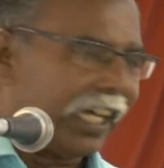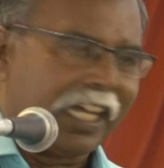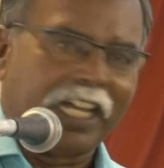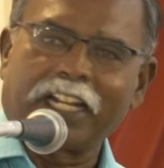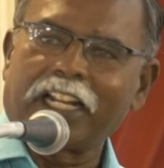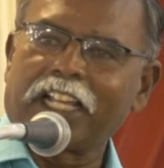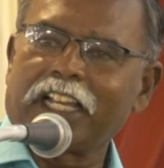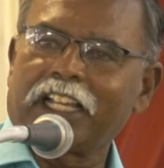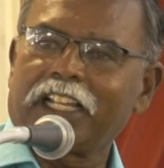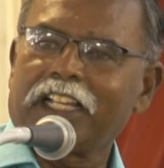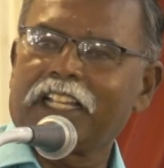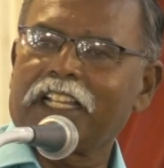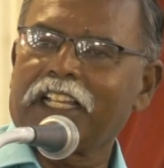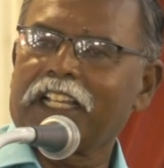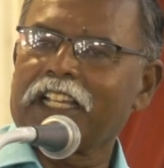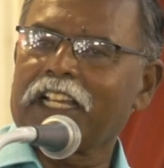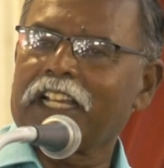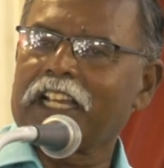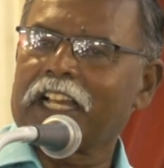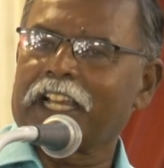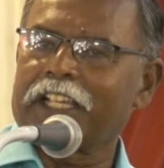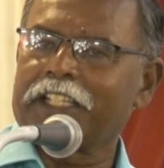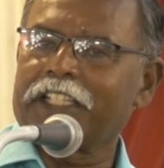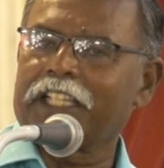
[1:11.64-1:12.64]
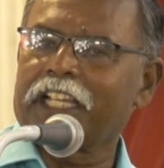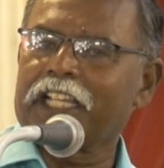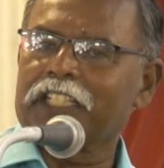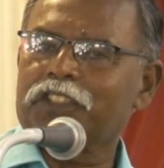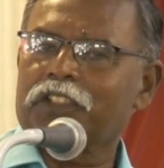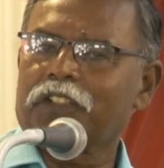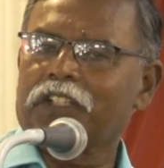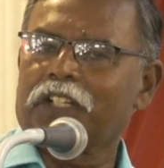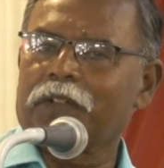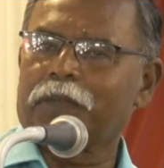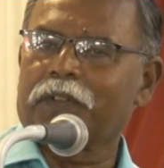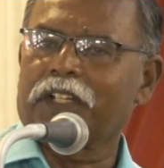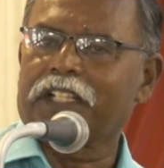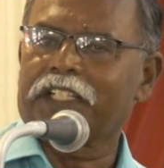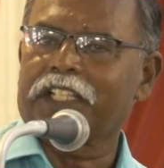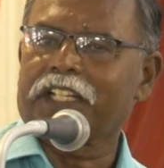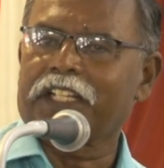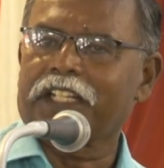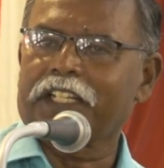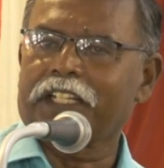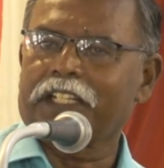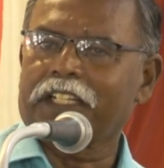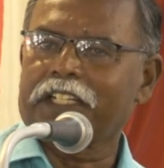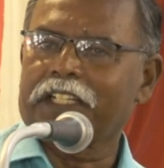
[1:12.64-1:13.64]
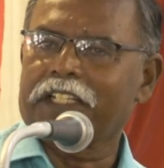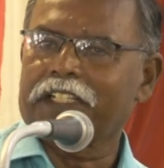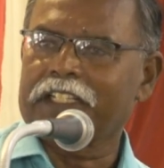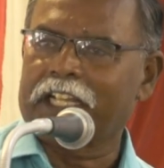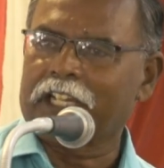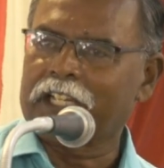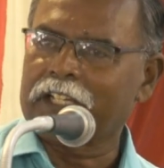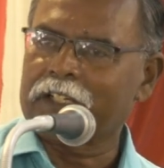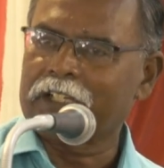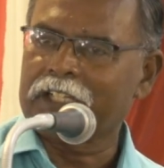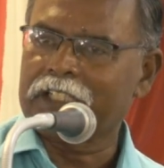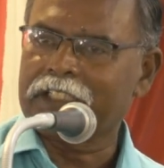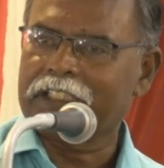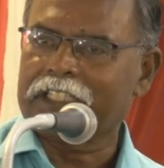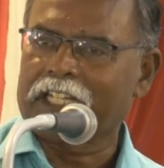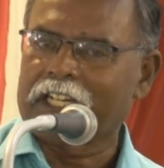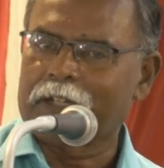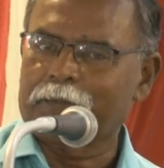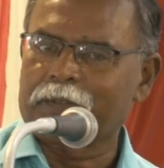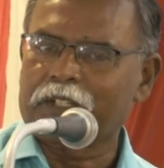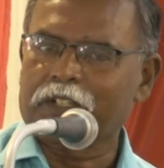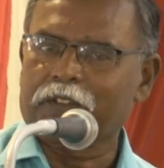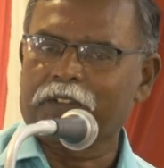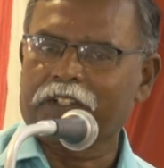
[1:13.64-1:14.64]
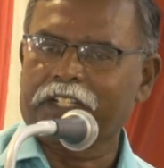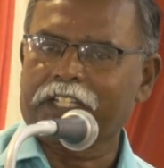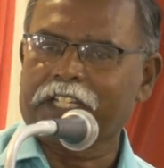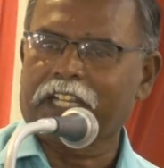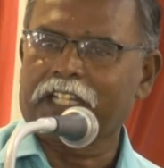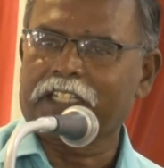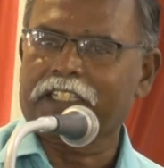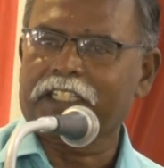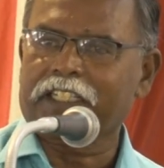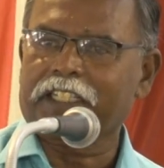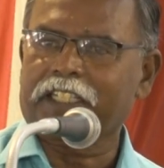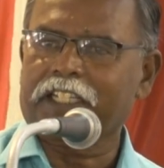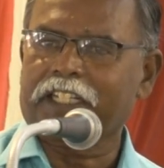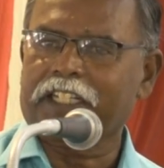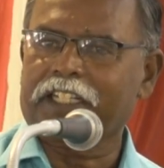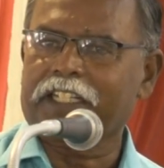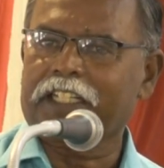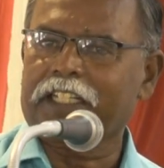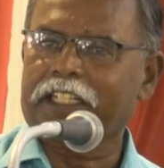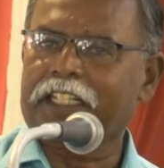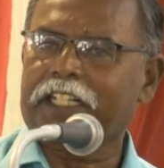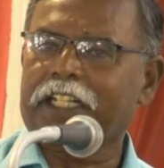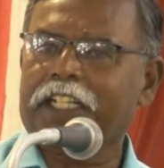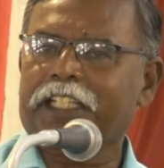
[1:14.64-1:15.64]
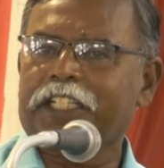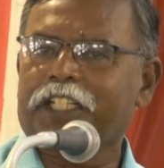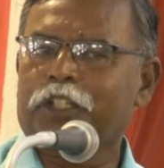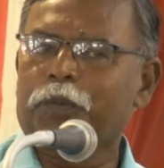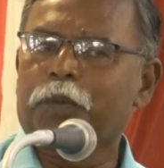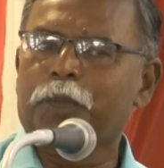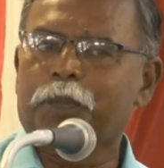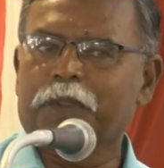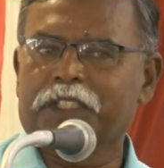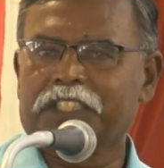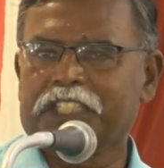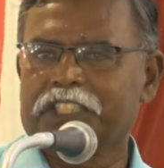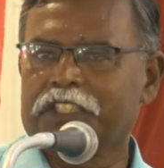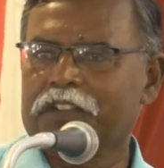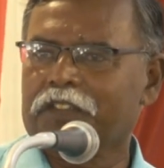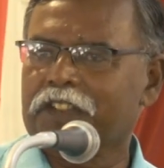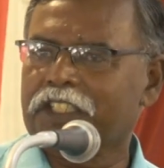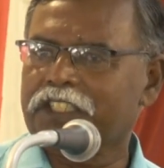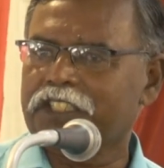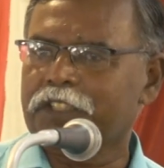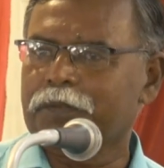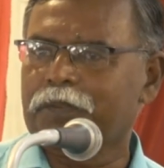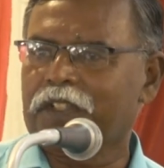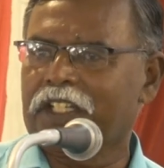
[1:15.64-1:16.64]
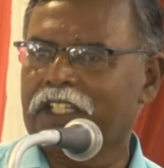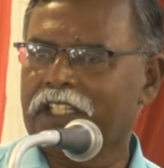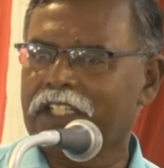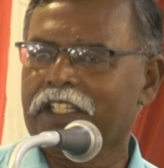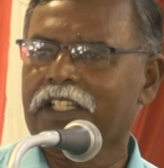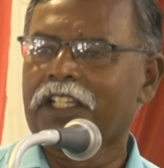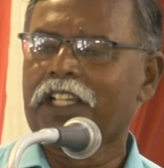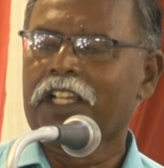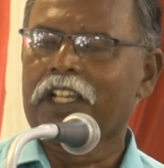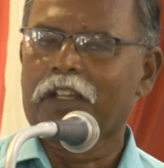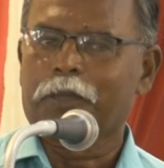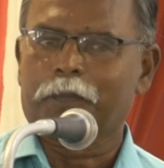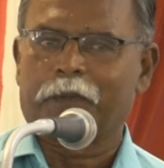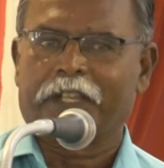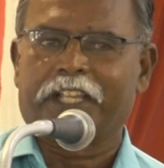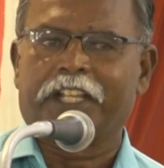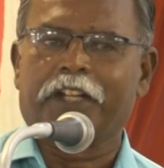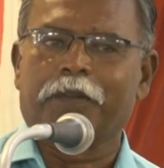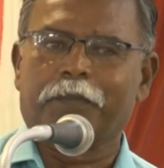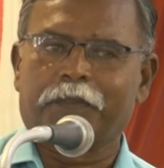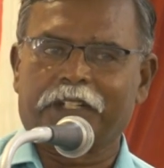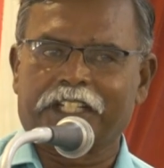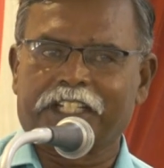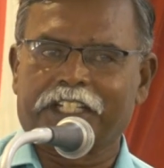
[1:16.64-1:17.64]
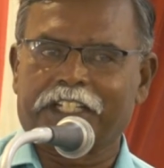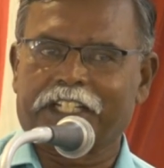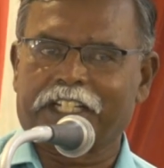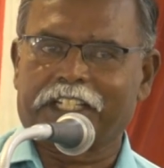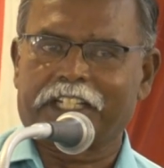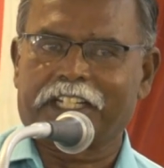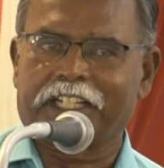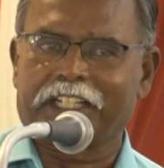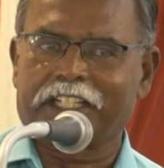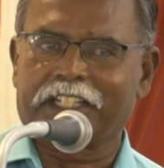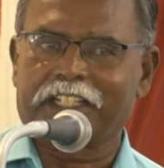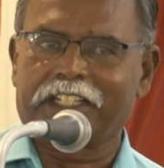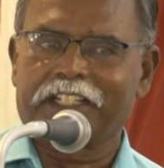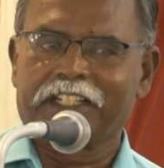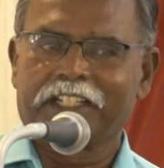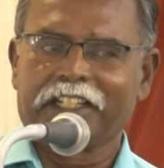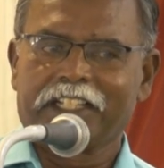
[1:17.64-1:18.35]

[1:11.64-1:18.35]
ஆனால் ஐயா சொன்ன மாதிரி நான் தாமிரவரணி ஆற்றங்கரையில் கிட்டத்தட்ட முப்பத்தஞ்சு வருஷமாக பயணம் பண்ணிக்கிட்டு இருக்கிறேன்